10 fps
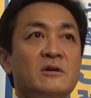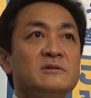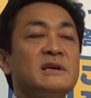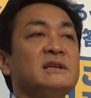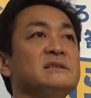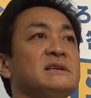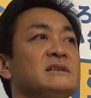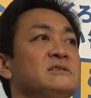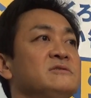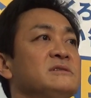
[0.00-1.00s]
さらに
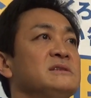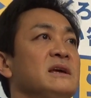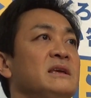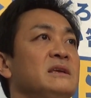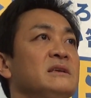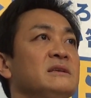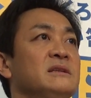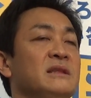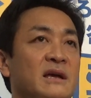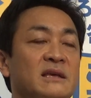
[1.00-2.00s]
30歳
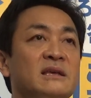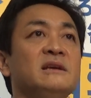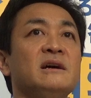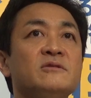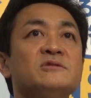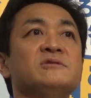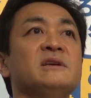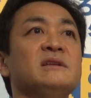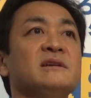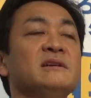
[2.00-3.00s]
代以下の女
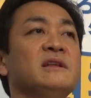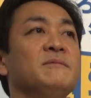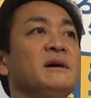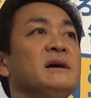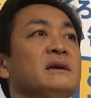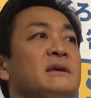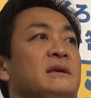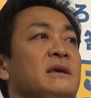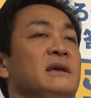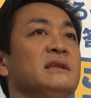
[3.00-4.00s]
性に限れば、
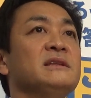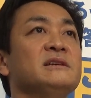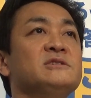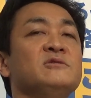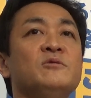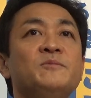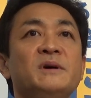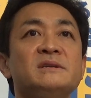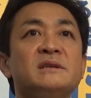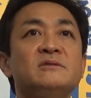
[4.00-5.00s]

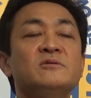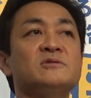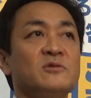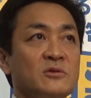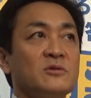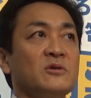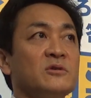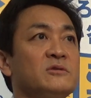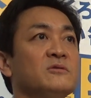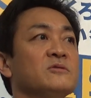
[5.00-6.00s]
74%増と
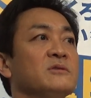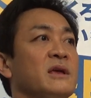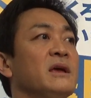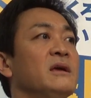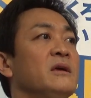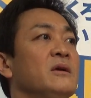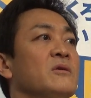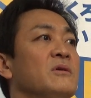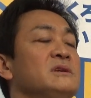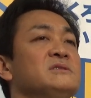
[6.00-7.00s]
いうことで、
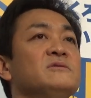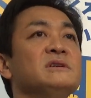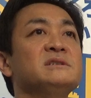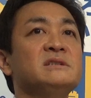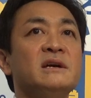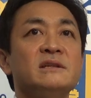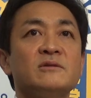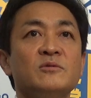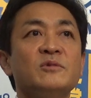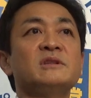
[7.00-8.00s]
これ、異常な事態だ
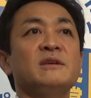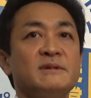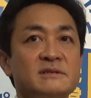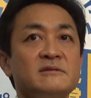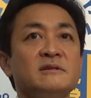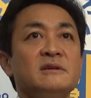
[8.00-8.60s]
と思っています。